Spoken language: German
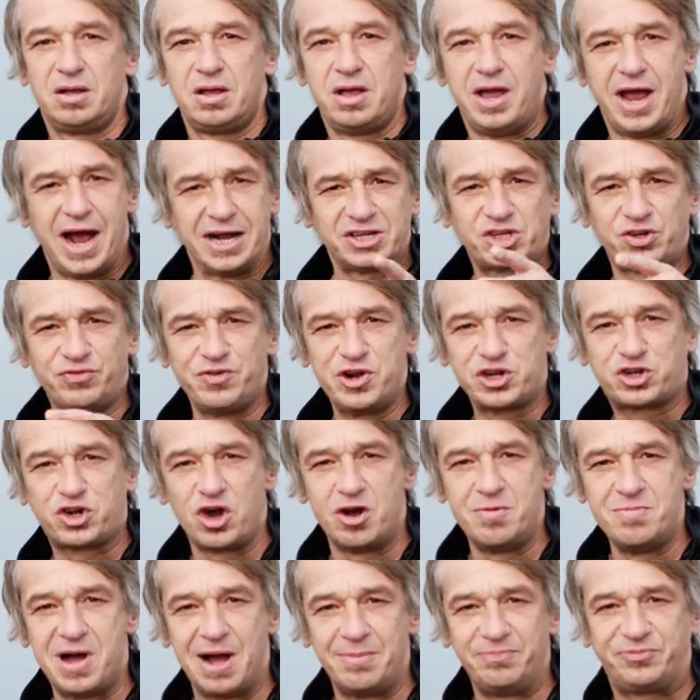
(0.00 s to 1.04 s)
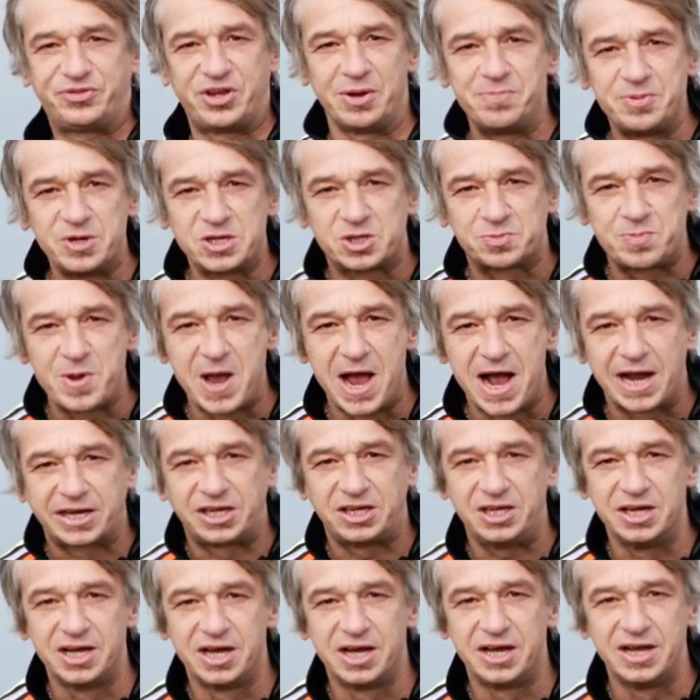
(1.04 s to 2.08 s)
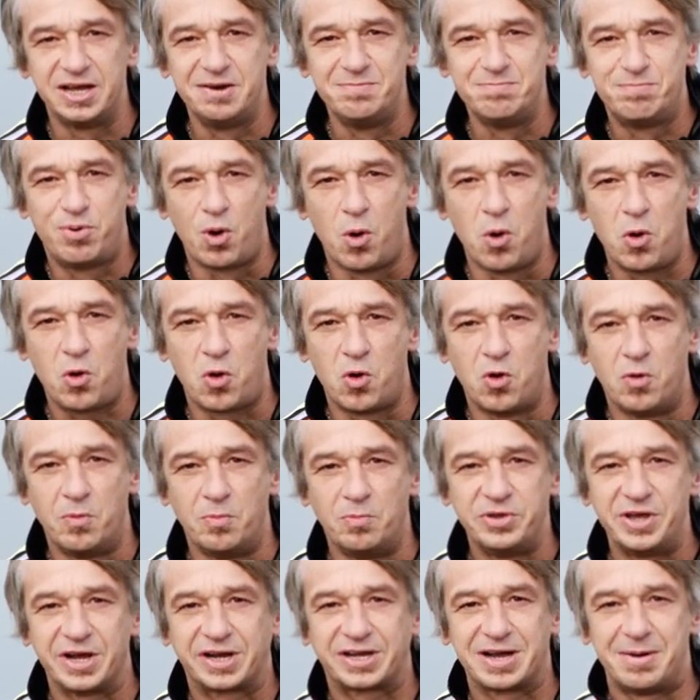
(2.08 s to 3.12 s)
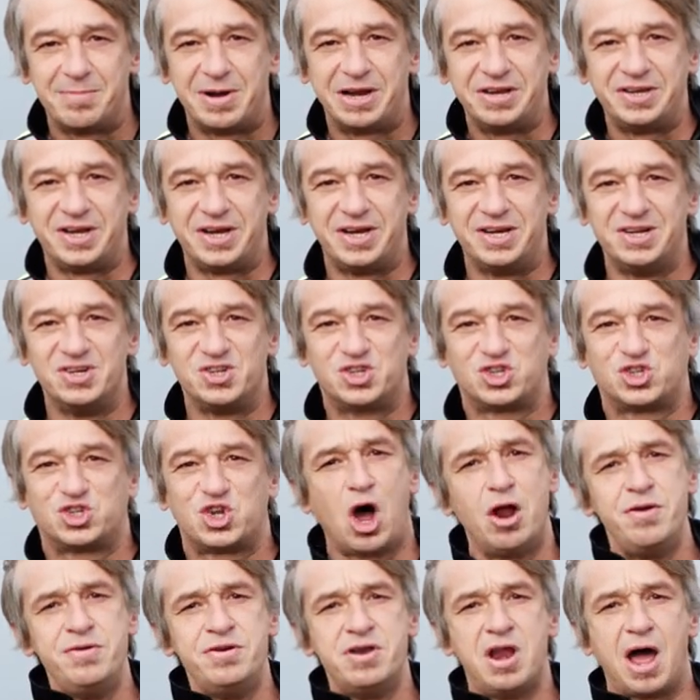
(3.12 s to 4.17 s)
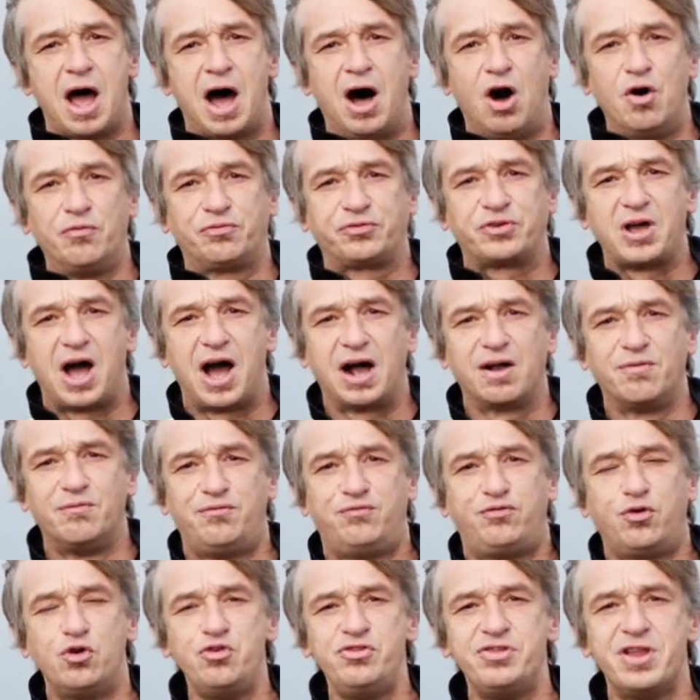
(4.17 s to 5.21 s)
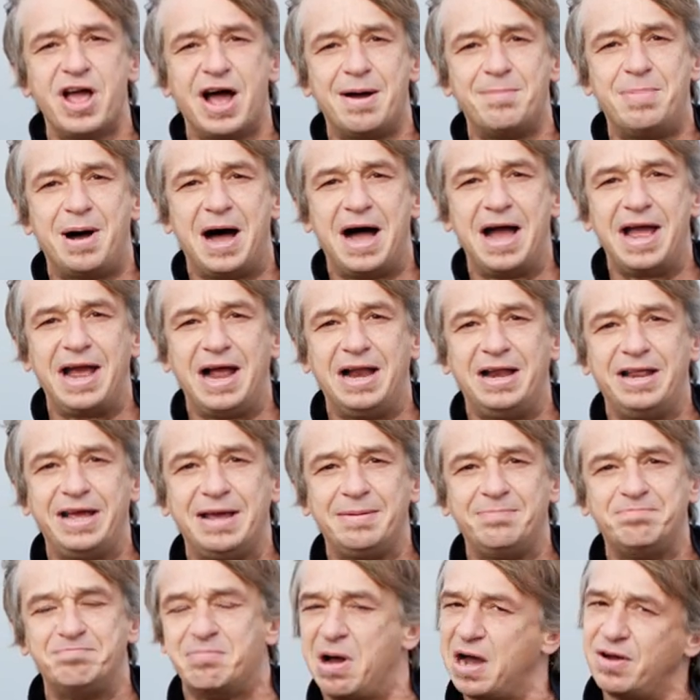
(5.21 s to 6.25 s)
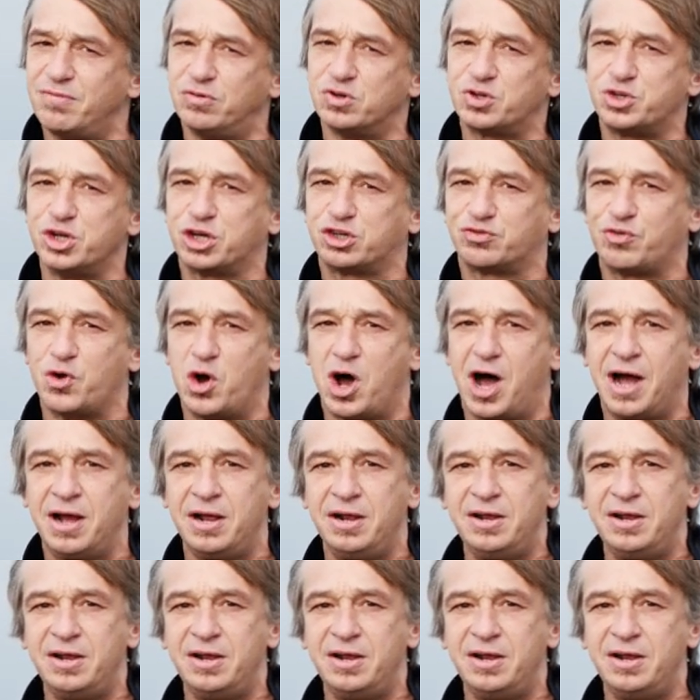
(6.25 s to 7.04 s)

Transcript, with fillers: Herzlich willkommen am Tippelsberg hier in Bochum. Hier kann man den Sonnenaufgang wunderbar erleben. Machen wir uns nichts vor.